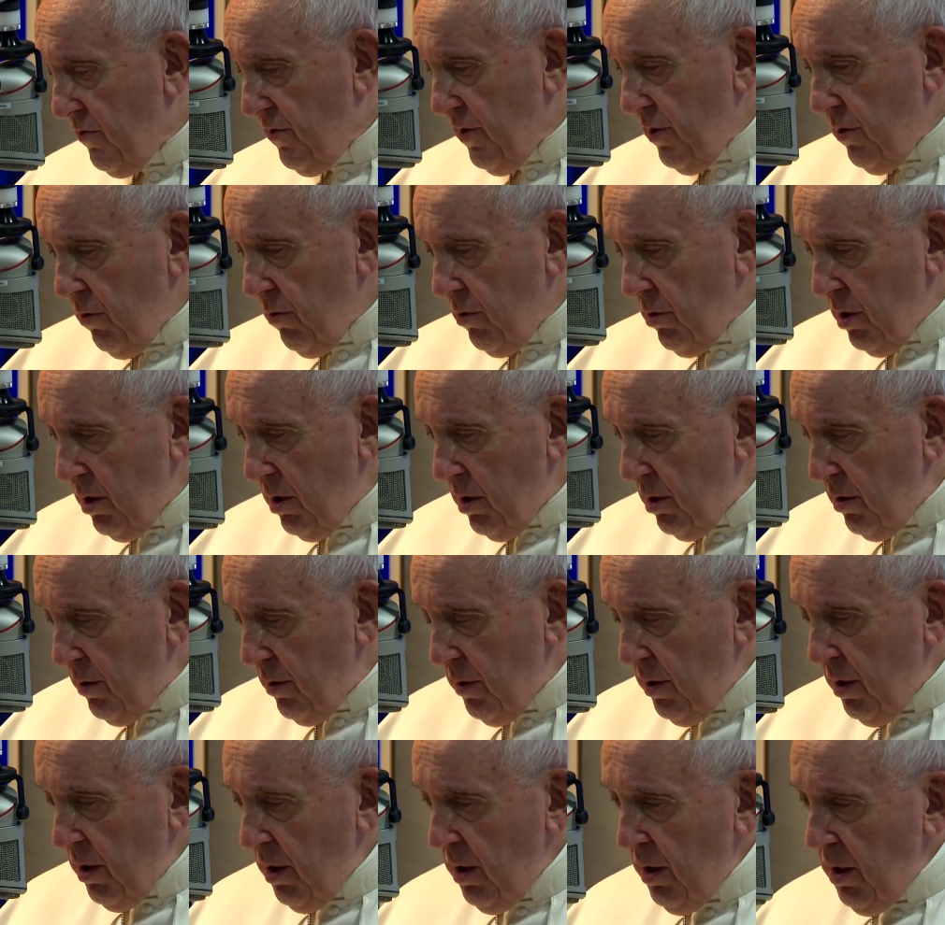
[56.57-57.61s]
chúng ta
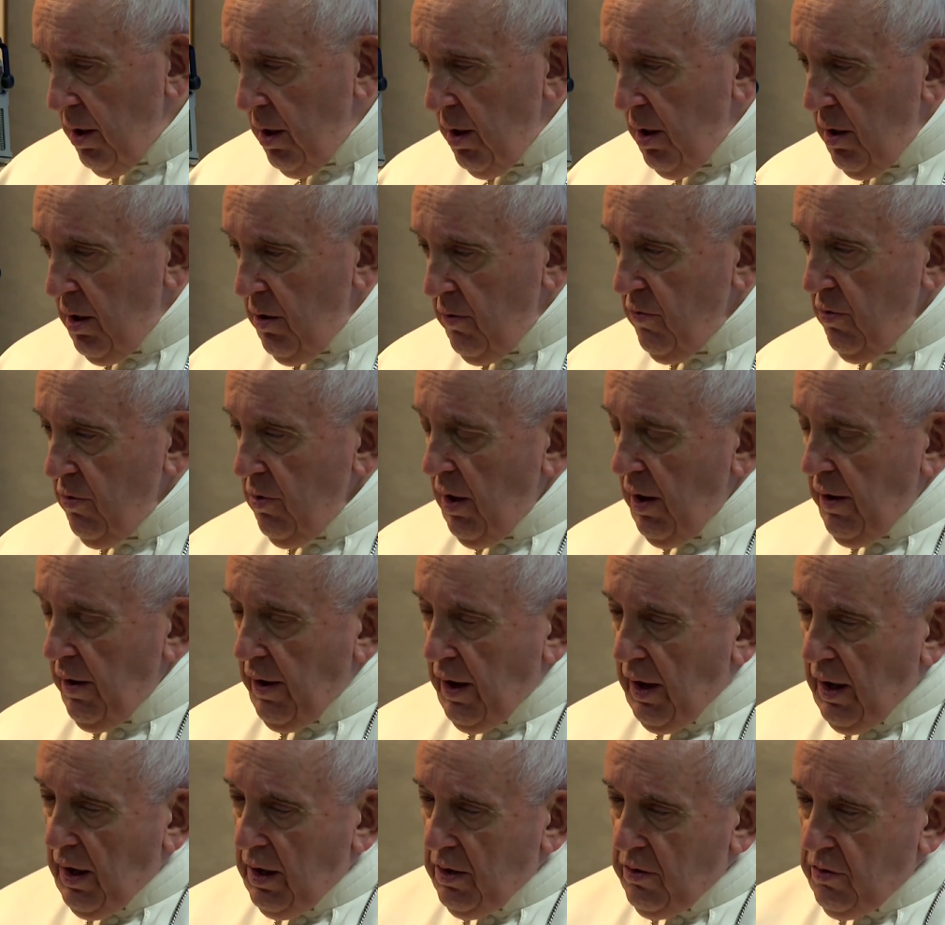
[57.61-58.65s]
đến được với bao nhiêu
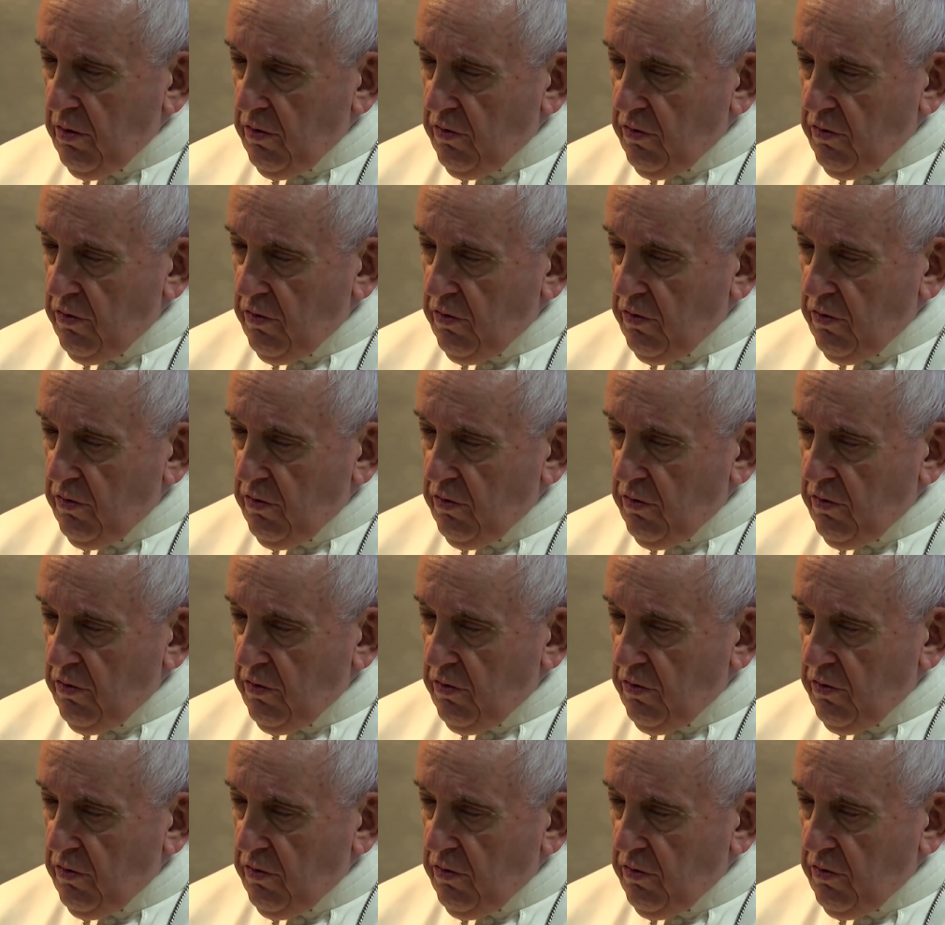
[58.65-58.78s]
người?